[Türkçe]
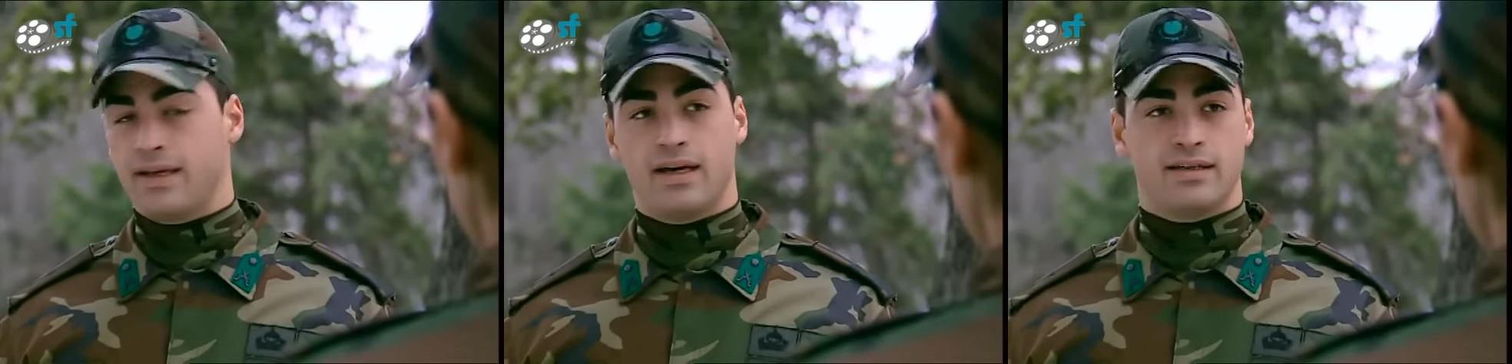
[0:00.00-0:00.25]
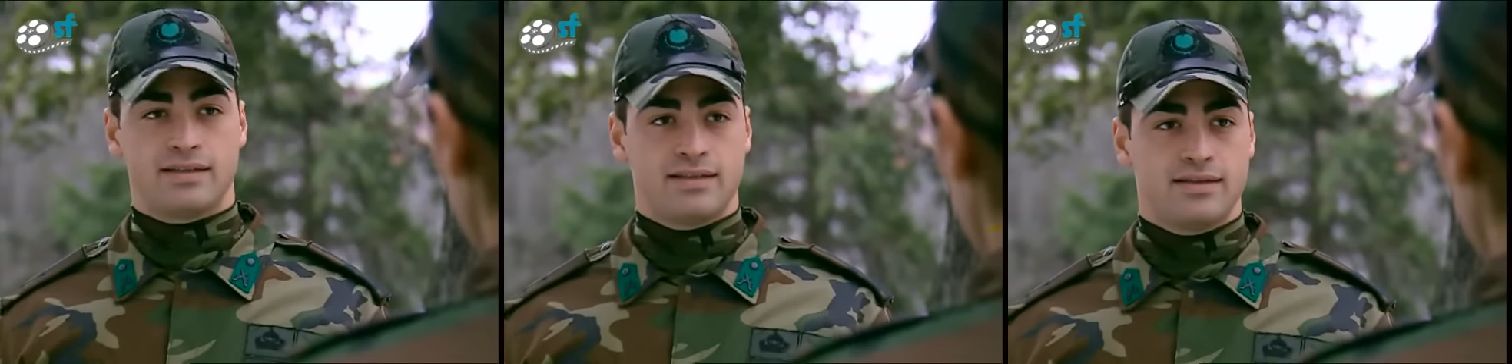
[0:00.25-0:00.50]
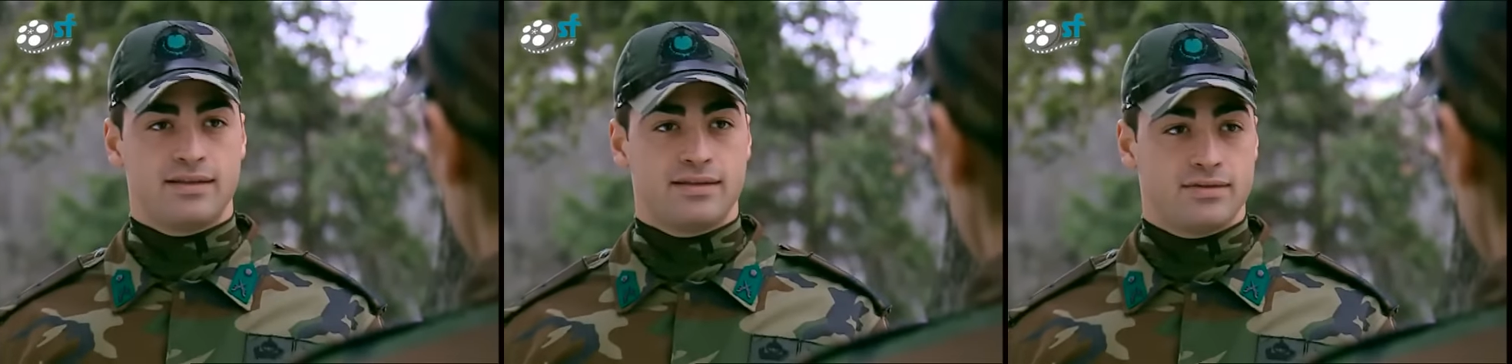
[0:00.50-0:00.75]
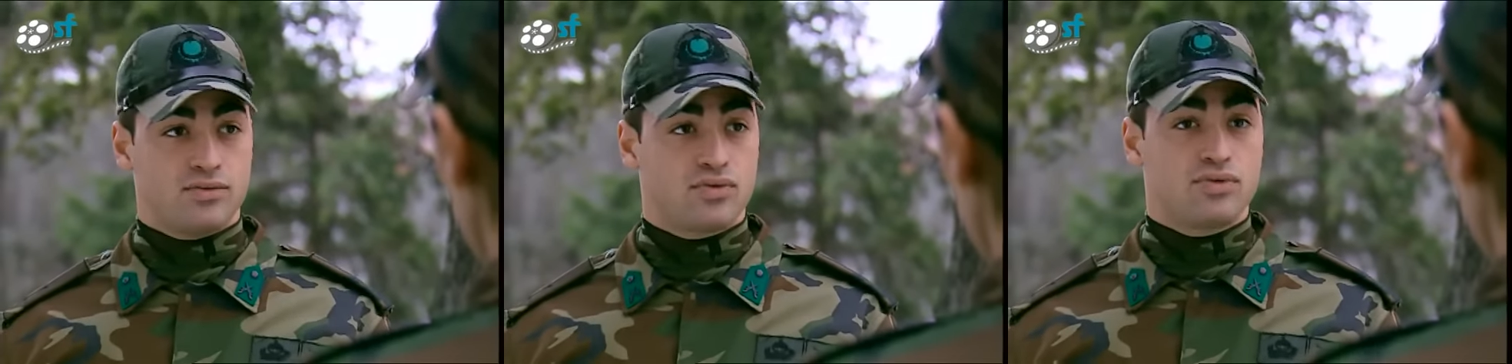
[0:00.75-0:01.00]
Ya
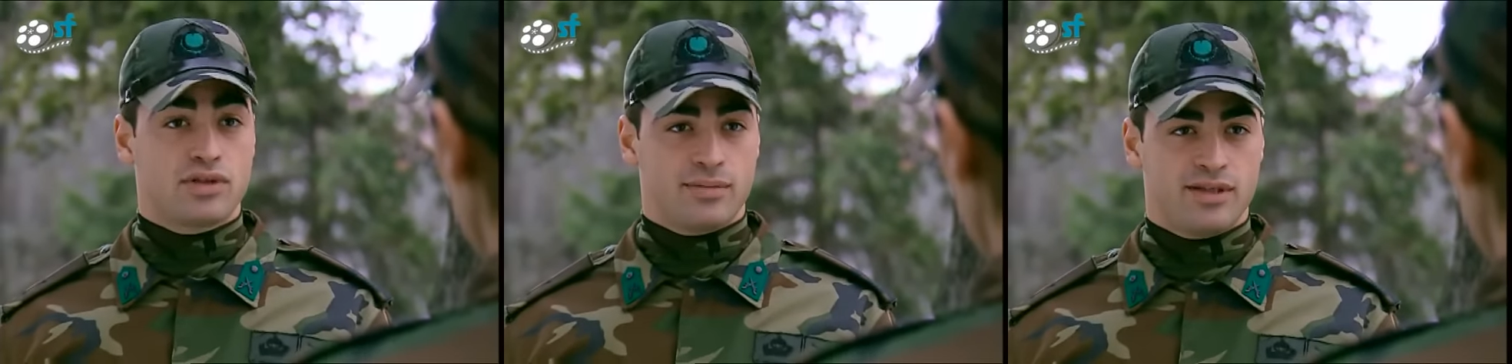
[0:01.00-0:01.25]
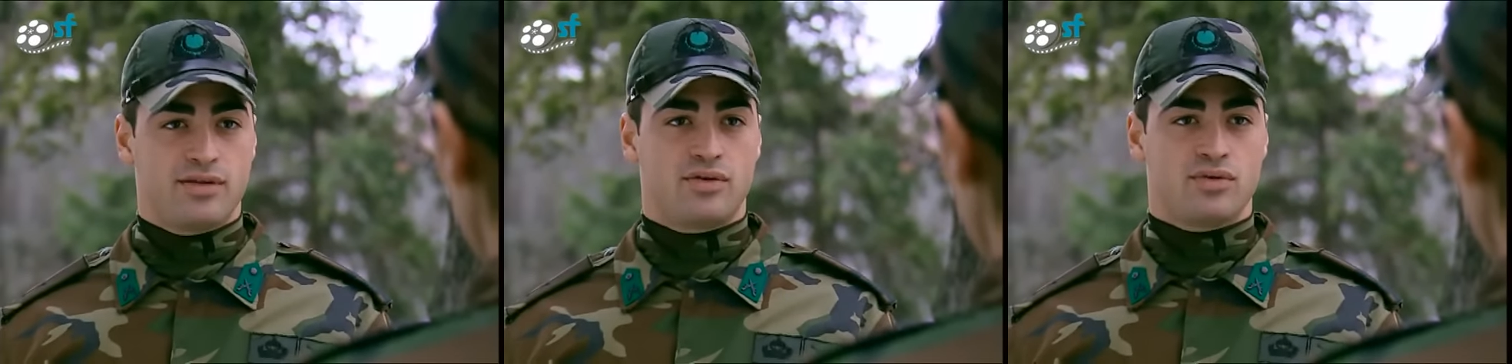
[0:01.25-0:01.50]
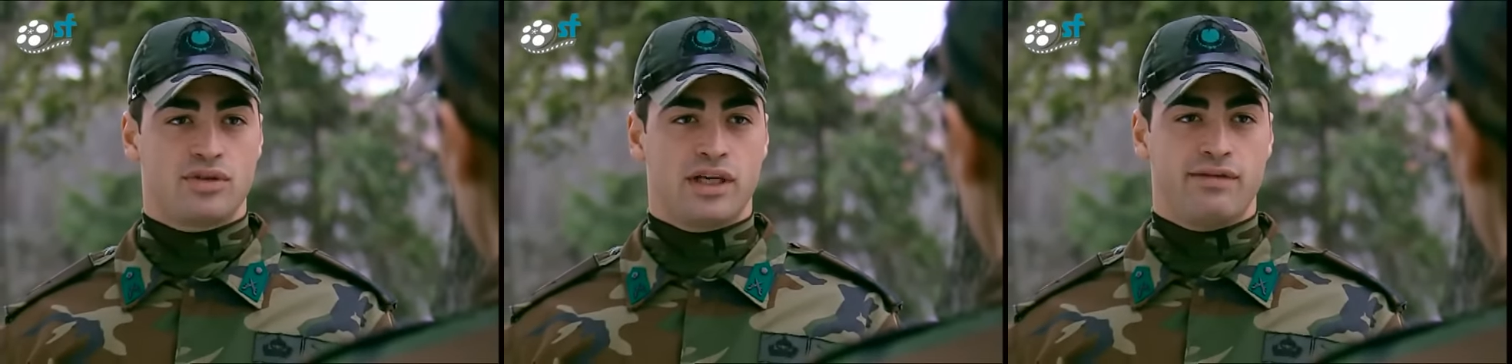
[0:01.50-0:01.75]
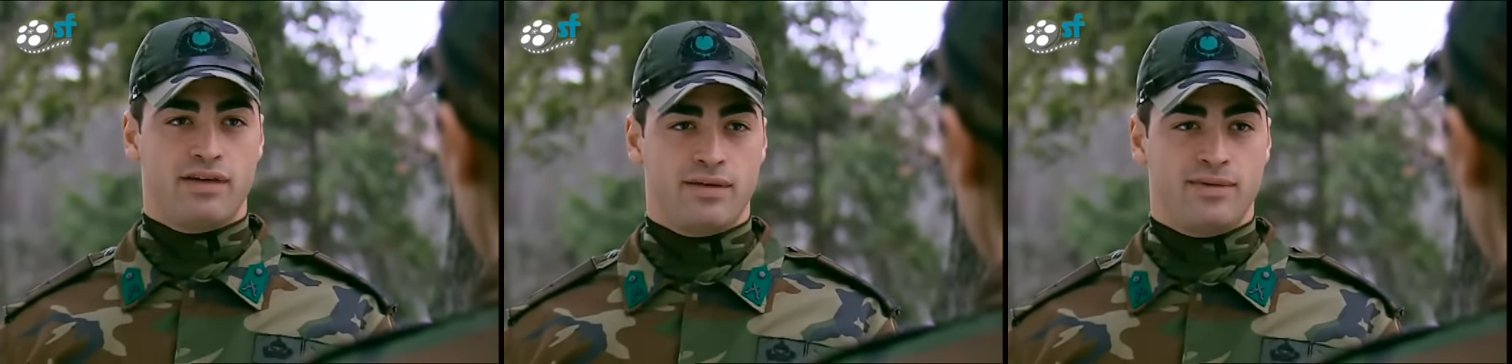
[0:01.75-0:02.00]
aslında uzun zamandır
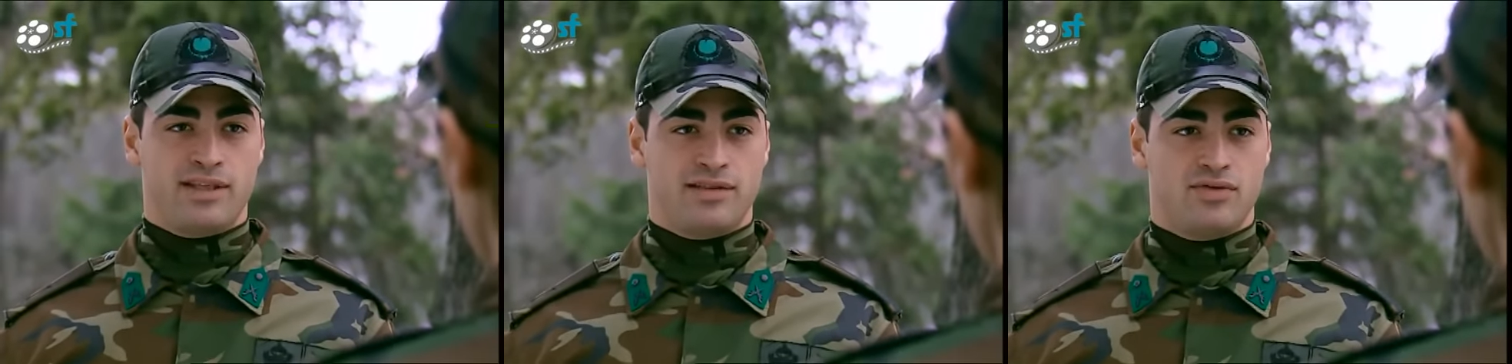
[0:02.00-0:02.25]
konser vermek